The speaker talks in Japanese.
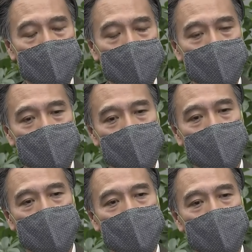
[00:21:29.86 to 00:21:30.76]
先ほど申し
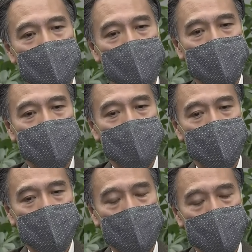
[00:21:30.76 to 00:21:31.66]
上げたようにあ
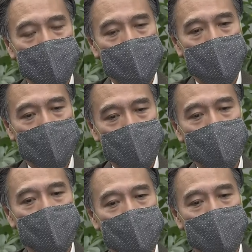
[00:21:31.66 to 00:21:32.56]
の、まあ、
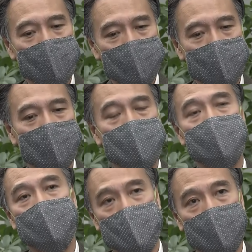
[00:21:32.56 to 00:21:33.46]
休業するか
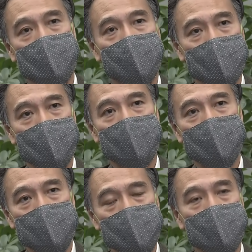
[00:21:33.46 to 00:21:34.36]
しないかと
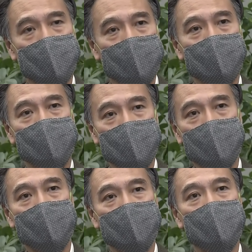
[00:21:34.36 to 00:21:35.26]
いう二者択一
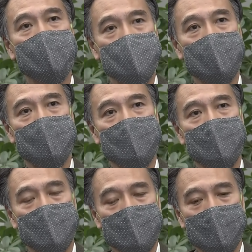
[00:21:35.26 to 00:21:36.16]
だけではなくて、
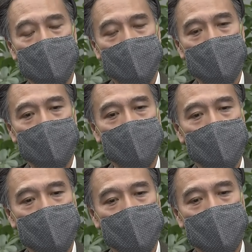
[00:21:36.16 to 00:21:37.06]

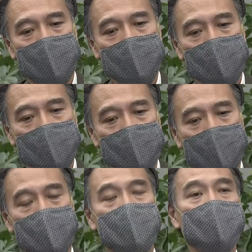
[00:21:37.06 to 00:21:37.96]
えーまあ、それに
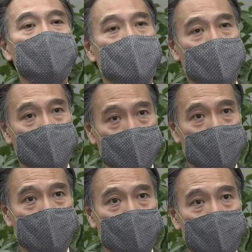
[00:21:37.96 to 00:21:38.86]
代わりうるような措
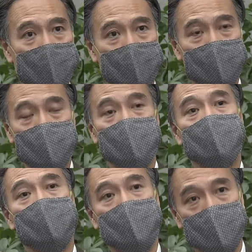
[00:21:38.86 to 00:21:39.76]
置、まあ、入
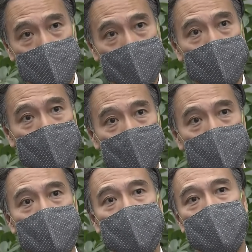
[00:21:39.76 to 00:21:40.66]
場制限みたいなこと
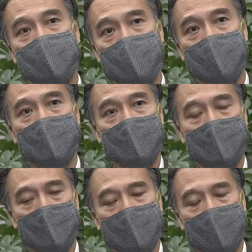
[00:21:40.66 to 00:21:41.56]
も含めてですね
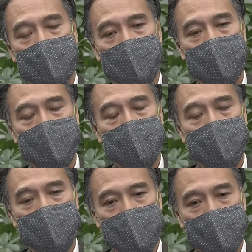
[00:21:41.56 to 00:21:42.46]
えーまあ、
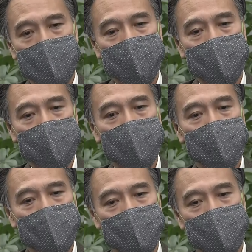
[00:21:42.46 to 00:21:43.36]
これもあの特
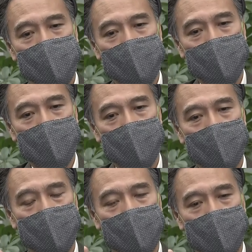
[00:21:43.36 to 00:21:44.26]
措法で、
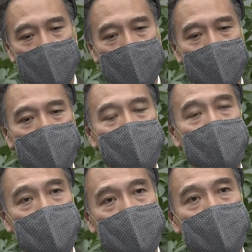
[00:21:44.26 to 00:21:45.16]
えー、要
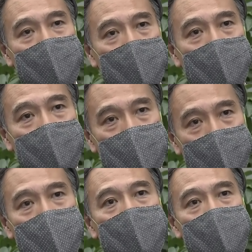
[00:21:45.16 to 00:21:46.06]
請できる形
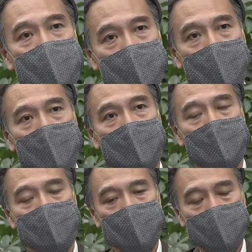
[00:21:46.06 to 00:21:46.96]
になってますので、ま
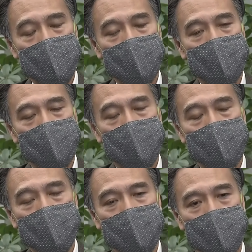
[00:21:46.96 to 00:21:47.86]
あ、そうしたことも
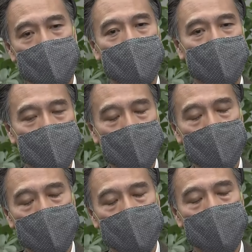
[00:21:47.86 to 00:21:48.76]
含めて
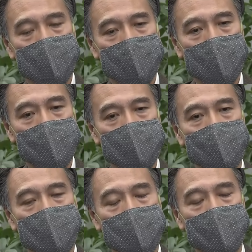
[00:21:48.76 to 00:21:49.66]
あのこの延
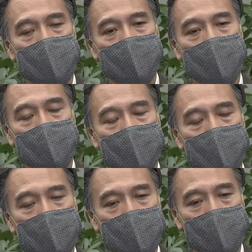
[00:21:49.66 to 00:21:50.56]
長にあたっては
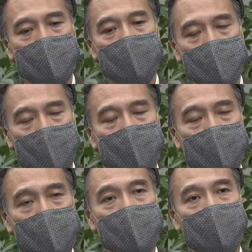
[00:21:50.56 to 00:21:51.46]
あ幅広く考え
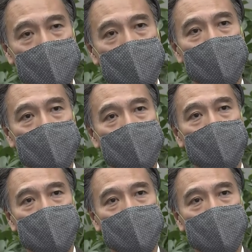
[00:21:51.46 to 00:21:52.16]
ていきたいと思ってます。